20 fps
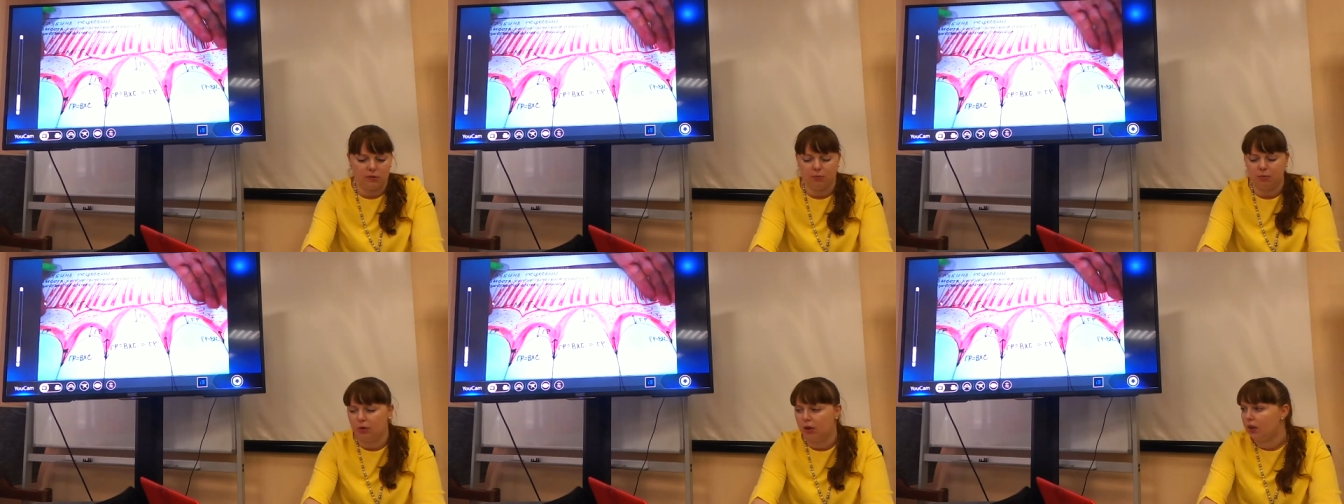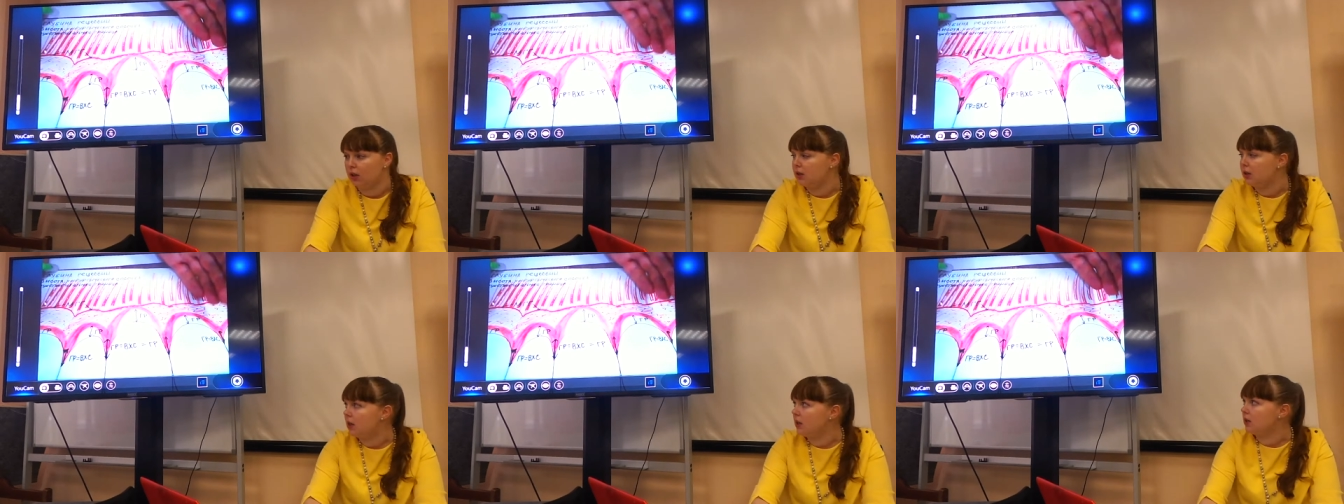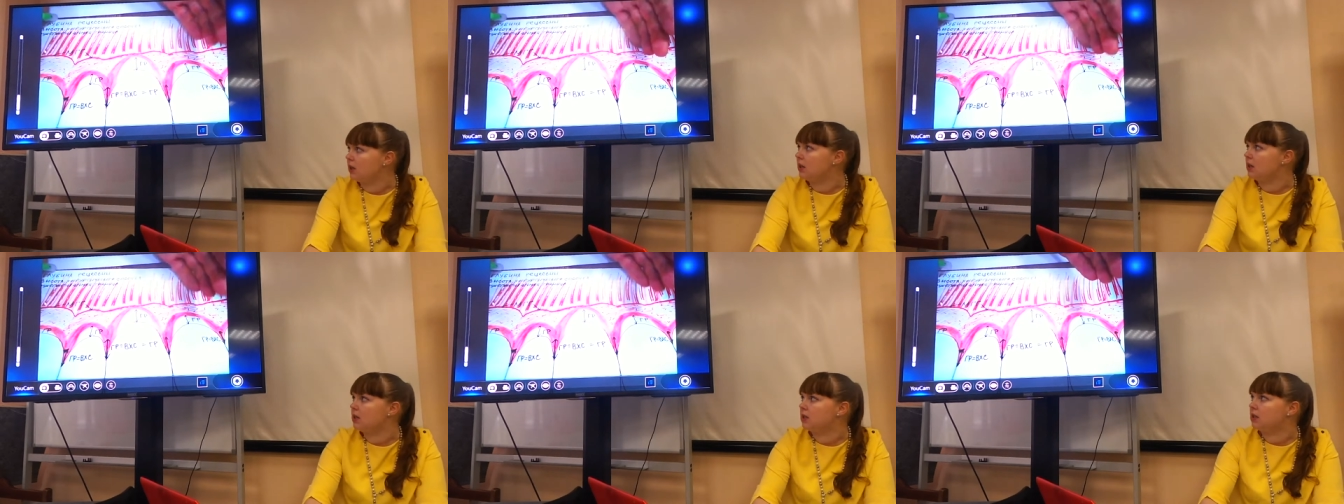поле
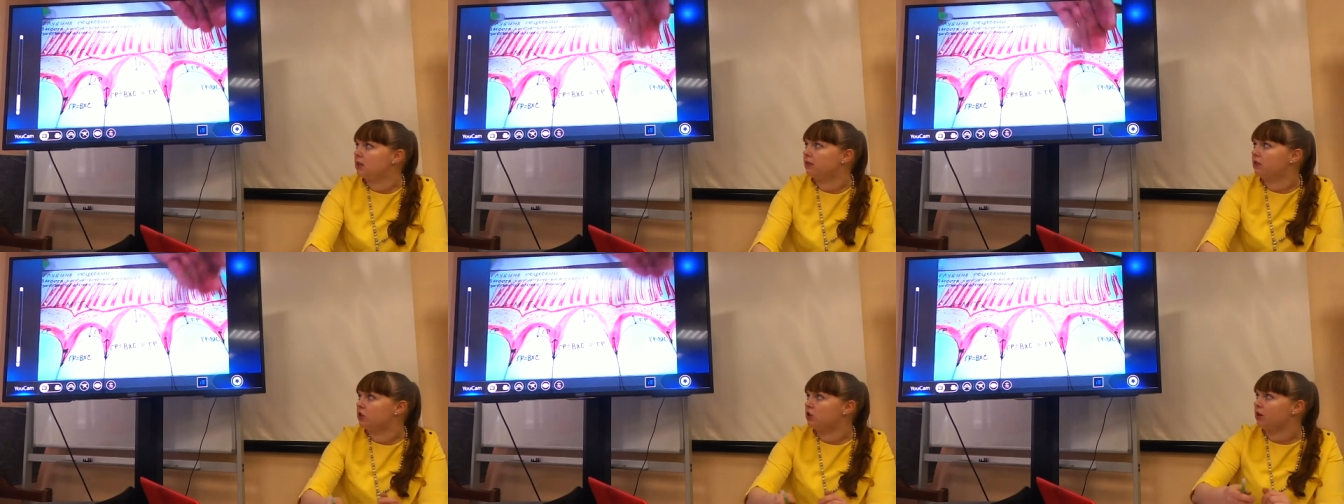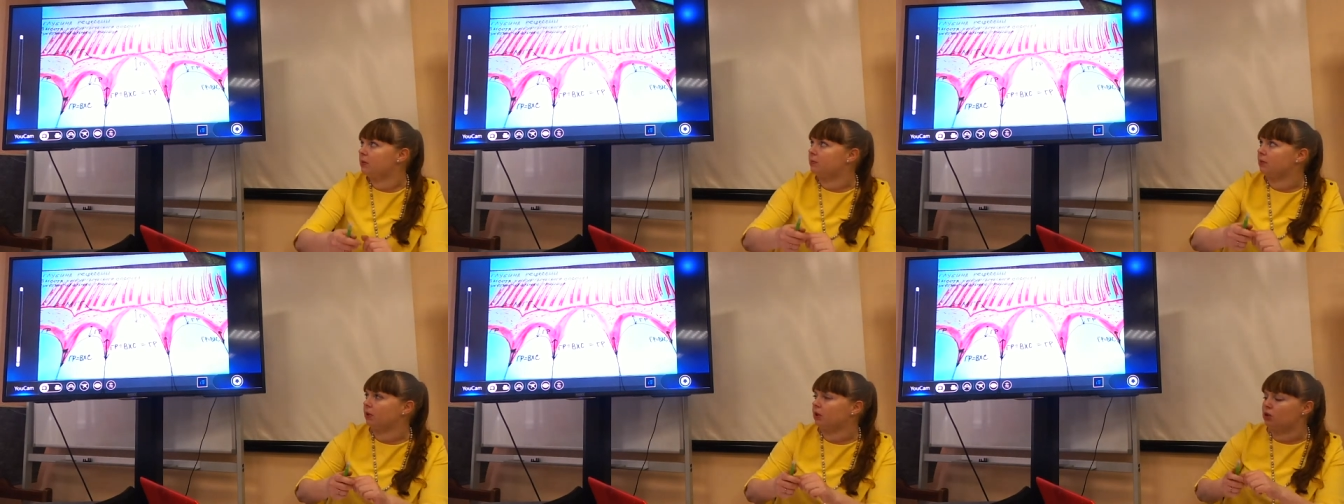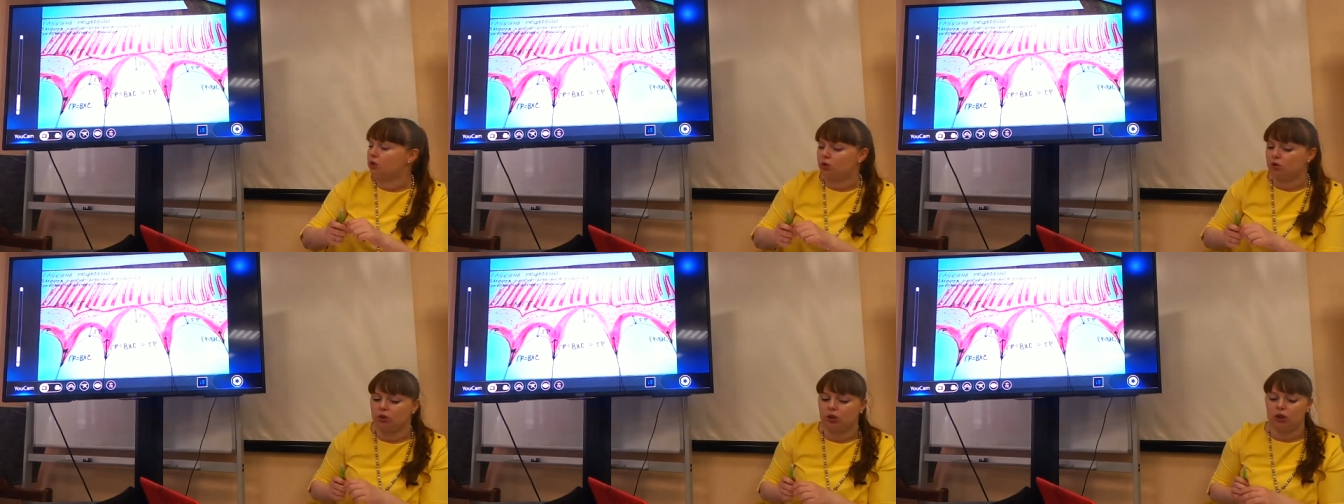деятельности вашей
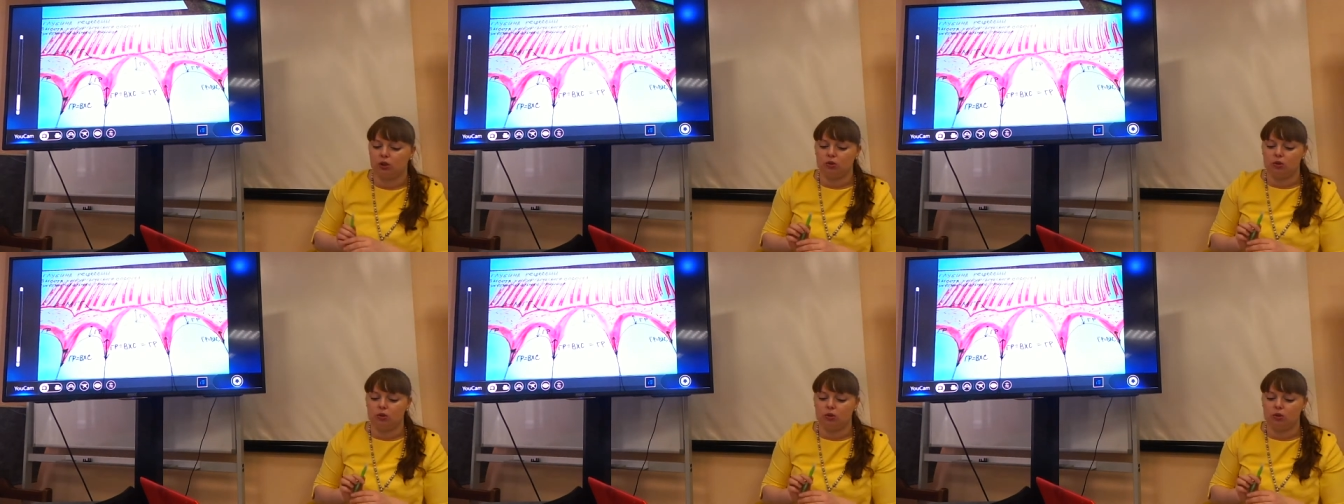операционной,